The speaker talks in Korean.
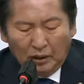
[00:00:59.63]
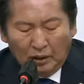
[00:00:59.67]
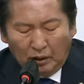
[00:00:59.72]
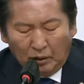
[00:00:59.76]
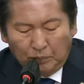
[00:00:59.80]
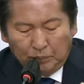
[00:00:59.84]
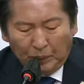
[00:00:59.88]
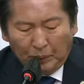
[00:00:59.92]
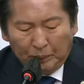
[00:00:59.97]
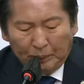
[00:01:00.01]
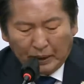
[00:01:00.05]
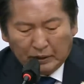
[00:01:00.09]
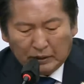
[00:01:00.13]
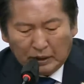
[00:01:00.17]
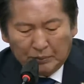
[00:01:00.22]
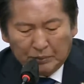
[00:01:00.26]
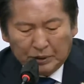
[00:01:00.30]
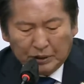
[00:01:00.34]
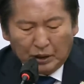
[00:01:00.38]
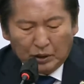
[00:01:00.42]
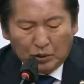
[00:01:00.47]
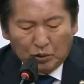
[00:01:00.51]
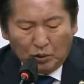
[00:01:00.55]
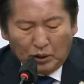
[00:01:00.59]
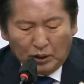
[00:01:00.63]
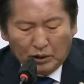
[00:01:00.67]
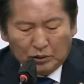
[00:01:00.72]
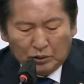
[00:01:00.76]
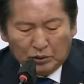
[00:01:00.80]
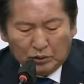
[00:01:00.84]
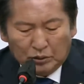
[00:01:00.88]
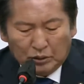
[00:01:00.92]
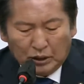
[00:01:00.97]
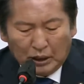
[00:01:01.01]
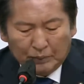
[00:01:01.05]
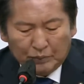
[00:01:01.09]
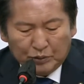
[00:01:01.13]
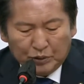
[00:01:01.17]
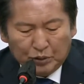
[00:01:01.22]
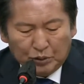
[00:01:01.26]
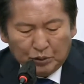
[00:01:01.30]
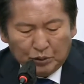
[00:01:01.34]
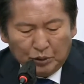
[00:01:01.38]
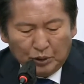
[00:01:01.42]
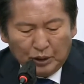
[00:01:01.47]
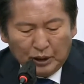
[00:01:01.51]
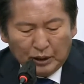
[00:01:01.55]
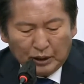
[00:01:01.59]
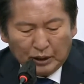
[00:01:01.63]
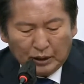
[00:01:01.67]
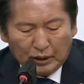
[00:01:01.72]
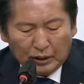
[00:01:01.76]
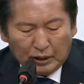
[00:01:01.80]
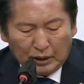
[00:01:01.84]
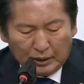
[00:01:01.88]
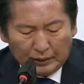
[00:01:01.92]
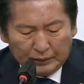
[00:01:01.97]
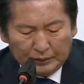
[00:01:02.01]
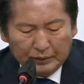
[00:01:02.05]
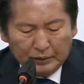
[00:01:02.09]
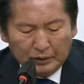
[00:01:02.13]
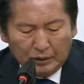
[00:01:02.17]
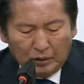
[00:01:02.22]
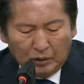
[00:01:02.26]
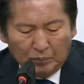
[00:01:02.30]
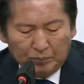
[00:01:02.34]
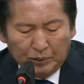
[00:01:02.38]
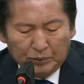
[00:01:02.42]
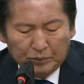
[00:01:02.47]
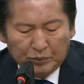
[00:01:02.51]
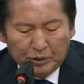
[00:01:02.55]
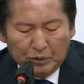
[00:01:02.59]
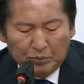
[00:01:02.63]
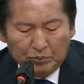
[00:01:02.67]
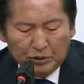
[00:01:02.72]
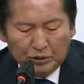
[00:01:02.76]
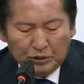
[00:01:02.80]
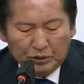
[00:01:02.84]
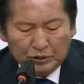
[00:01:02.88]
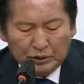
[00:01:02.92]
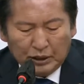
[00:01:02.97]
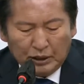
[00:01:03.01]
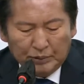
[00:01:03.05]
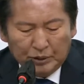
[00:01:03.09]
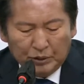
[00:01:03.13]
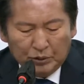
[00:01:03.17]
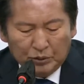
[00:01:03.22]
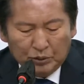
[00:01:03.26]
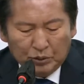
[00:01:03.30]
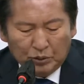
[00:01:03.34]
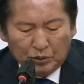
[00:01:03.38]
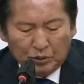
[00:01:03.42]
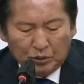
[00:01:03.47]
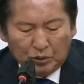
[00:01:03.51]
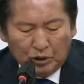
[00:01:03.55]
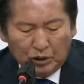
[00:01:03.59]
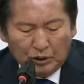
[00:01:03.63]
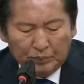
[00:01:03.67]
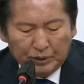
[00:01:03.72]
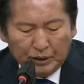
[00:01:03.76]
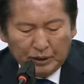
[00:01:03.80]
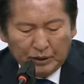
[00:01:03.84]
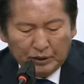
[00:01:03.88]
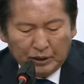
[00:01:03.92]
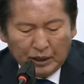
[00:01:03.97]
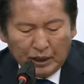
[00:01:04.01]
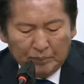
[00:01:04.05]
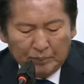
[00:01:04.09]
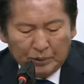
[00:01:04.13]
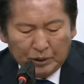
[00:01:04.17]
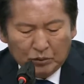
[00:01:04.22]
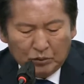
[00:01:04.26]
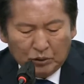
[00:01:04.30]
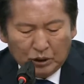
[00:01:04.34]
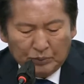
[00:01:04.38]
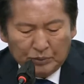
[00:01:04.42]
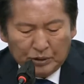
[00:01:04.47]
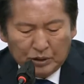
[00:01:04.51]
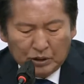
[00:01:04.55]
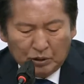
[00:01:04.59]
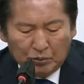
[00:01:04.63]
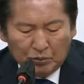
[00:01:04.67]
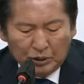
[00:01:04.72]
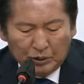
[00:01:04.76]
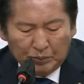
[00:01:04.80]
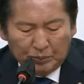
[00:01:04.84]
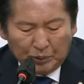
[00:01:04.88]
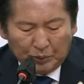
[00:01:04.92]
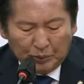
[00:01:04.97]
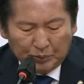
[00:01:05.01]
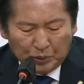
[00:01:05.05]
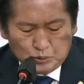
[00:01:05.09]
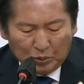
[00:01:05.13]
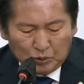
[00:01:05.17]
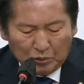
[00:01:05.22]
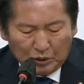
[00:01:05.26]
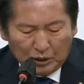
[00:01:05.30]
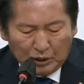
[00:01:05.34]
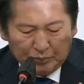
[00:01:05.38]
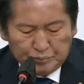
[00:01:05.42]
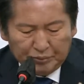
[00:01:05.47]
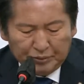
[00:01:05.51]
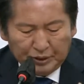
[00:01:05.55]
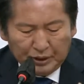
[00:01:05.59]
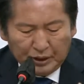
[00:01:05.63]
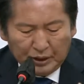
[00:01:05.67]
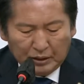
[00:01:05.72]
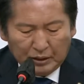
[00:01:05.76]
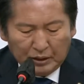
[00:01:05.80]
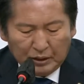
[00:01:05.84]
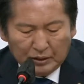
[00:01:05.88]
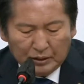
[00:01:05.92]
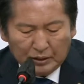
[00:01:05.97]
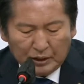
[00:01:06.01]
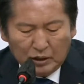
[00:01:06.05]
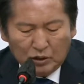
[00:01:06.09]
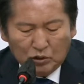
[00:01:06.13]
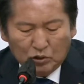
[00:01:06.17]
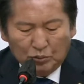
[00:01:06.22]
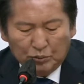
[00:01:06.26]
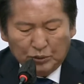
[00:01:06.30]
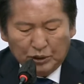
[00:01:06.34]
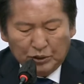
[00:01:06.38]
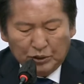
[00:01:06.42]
헌법 130개 조항 중 압축 요약한 헌법 전문은 3.1운동으로 건립된 대한민국 임시정부의 법통과 불이한관 4.19